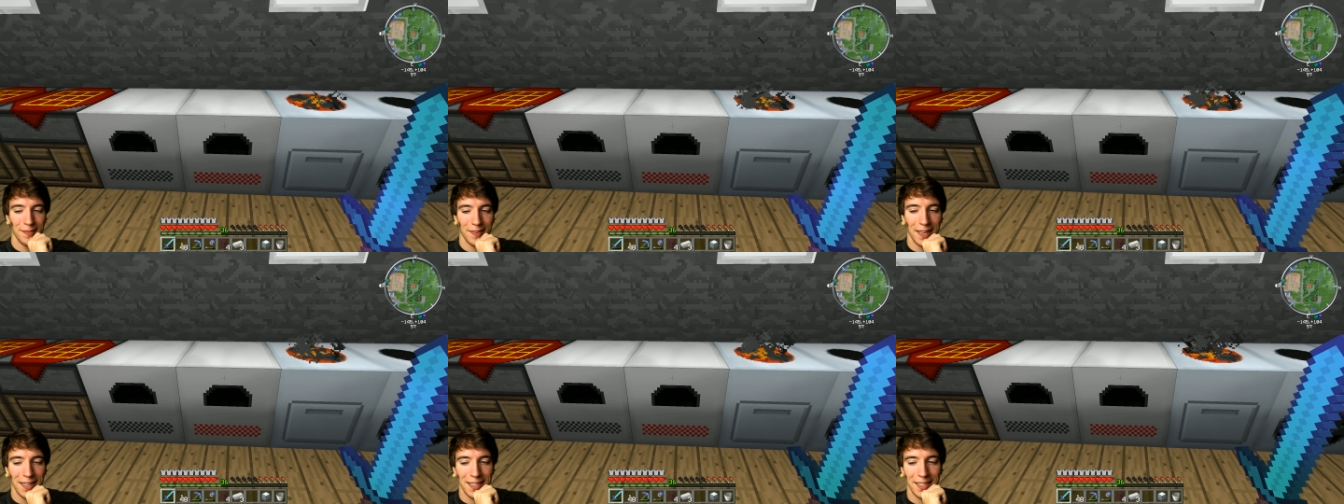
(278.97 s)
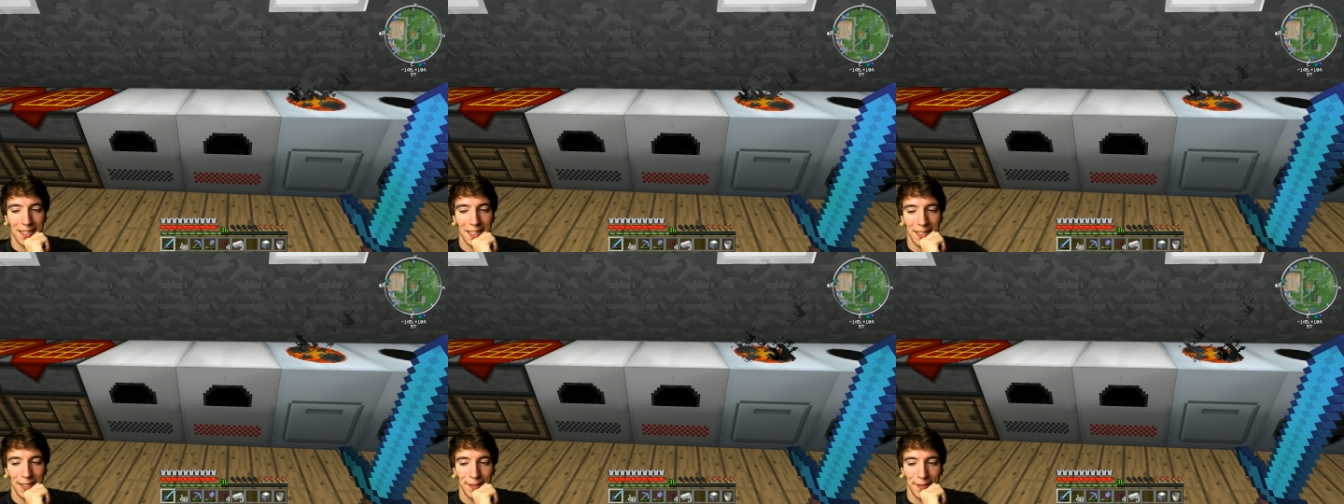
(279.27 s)

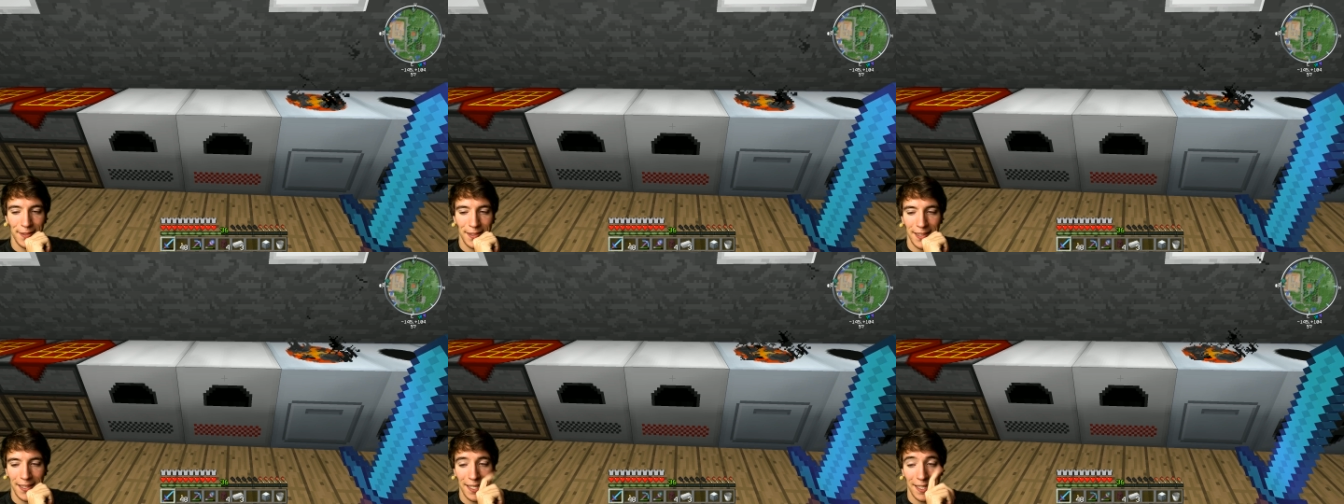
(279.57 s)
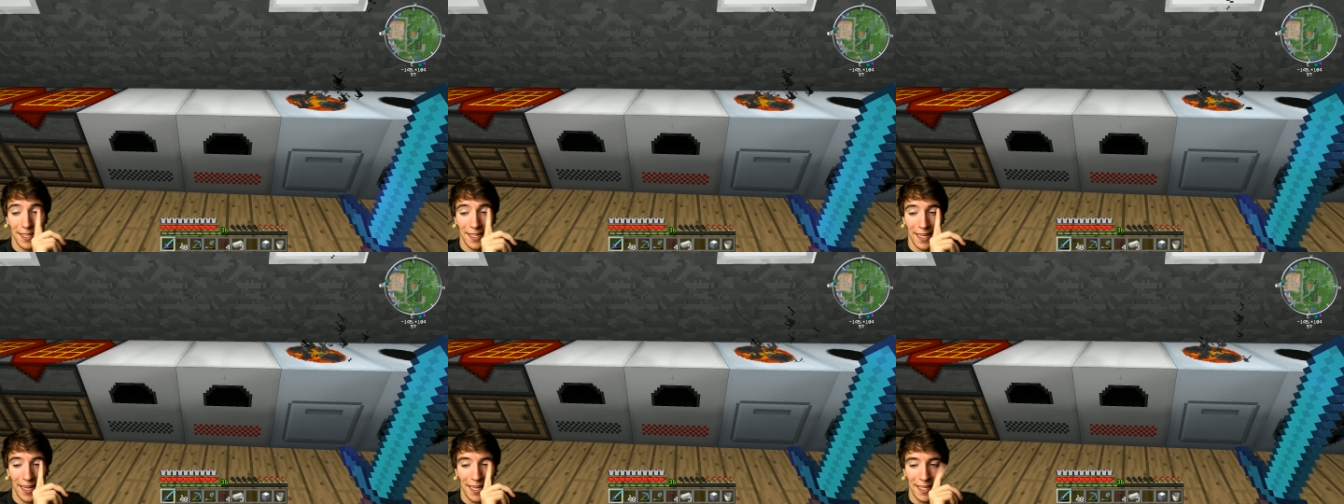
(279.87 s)
weiterhilft,
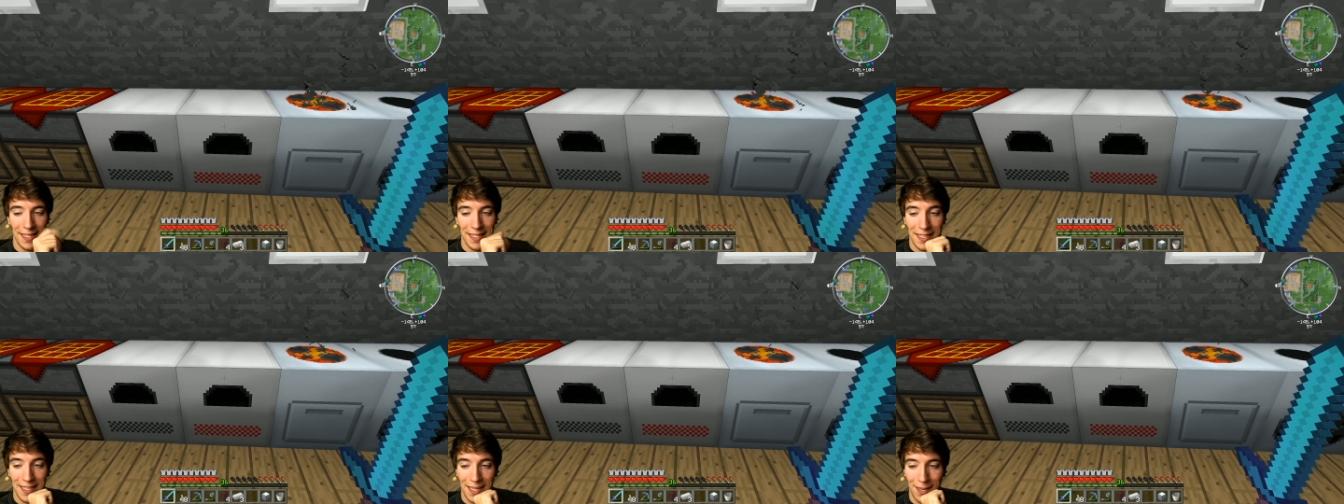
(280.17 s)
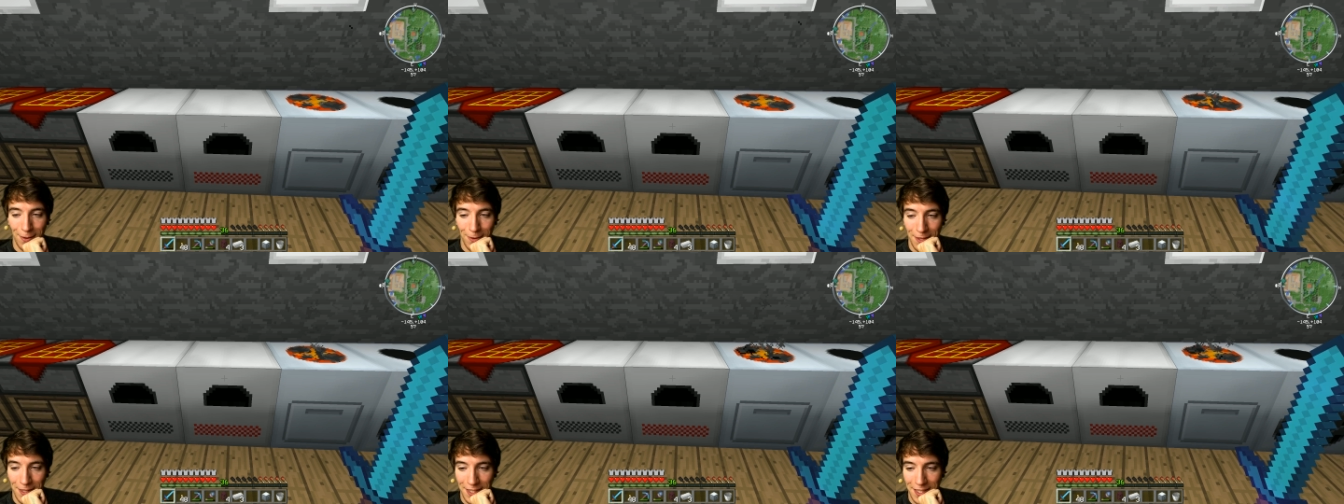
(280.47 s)
hätten die
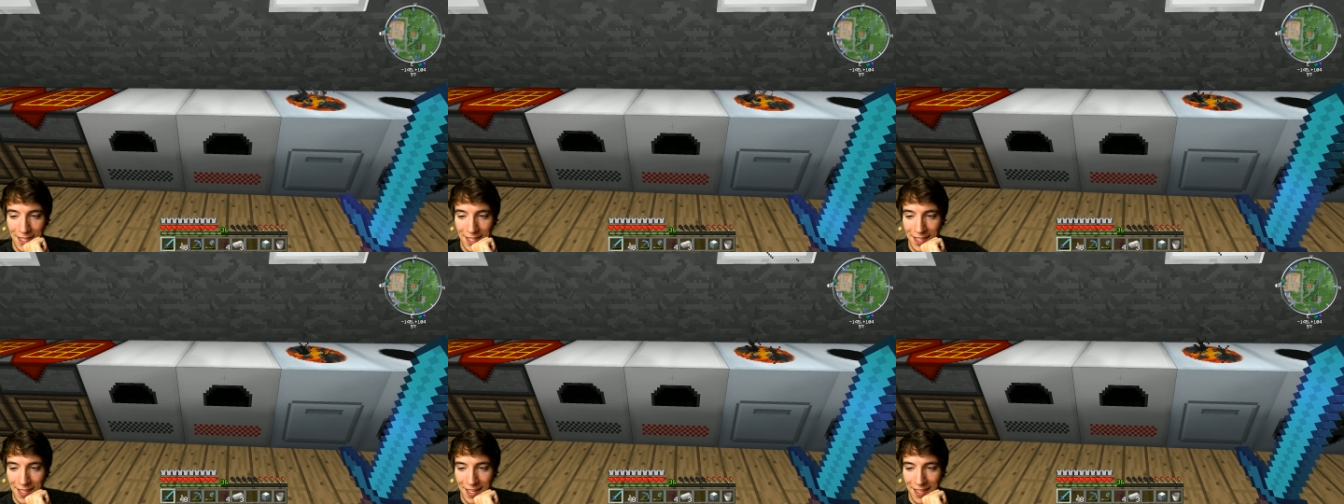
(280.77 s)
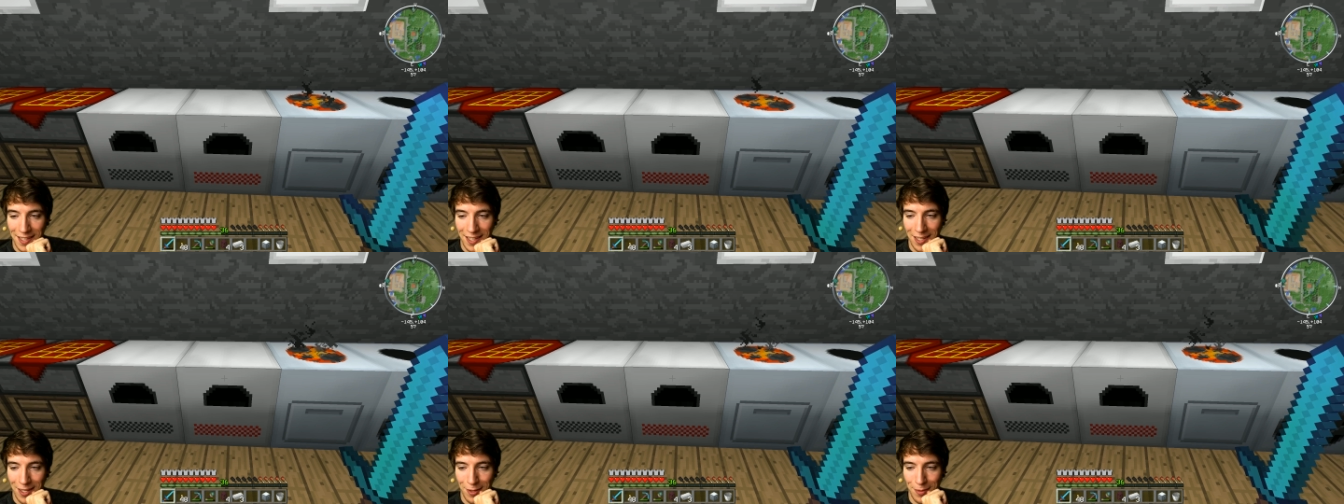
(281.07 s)
auch nicht
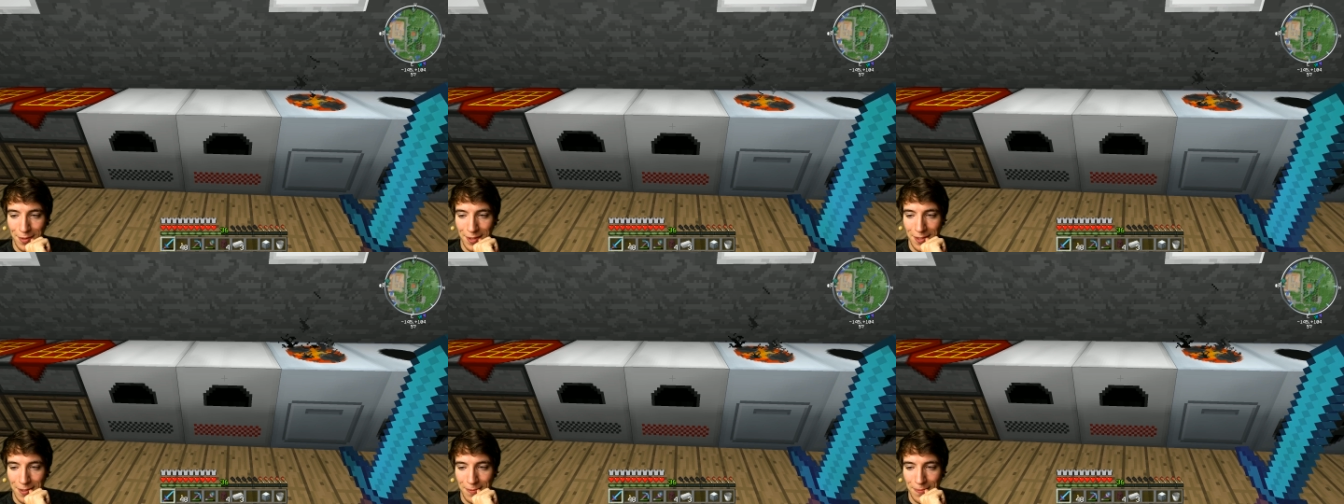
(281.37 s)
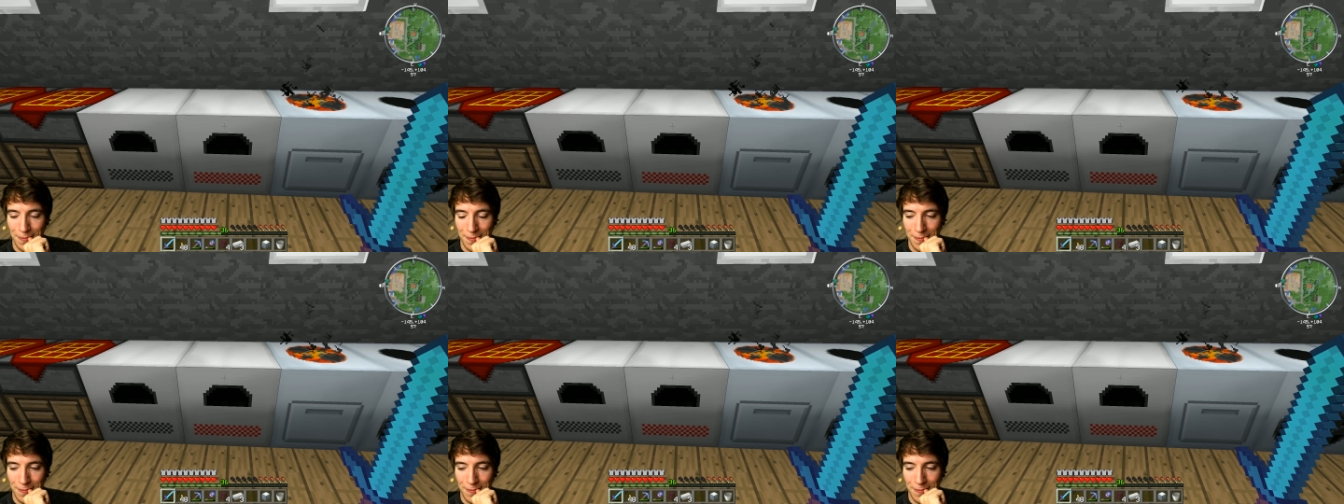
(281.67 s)
gedacht, glaube ich.